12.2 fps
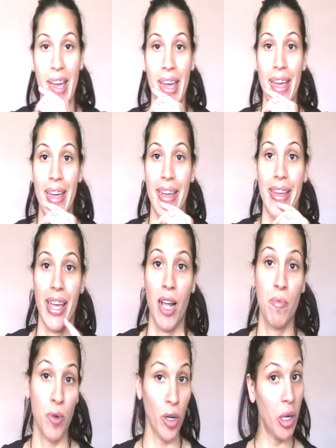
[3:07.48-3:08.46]
Eh,
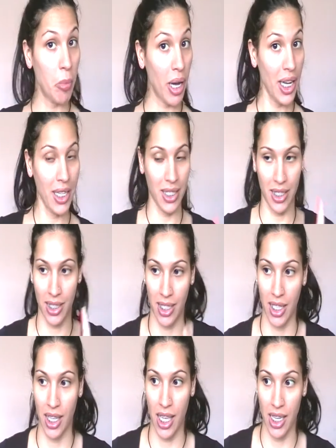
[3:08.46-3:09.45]
el problema es
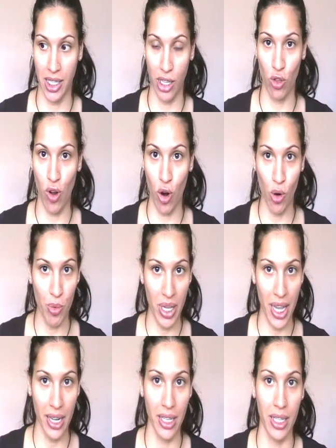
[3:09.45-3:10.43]
que si no lo hago
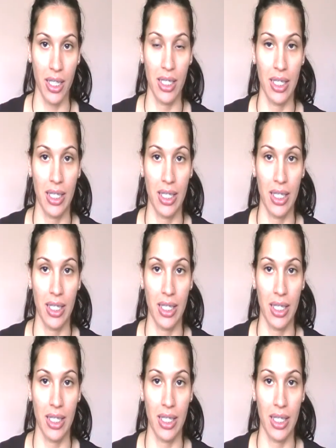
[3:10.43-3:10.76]
bien,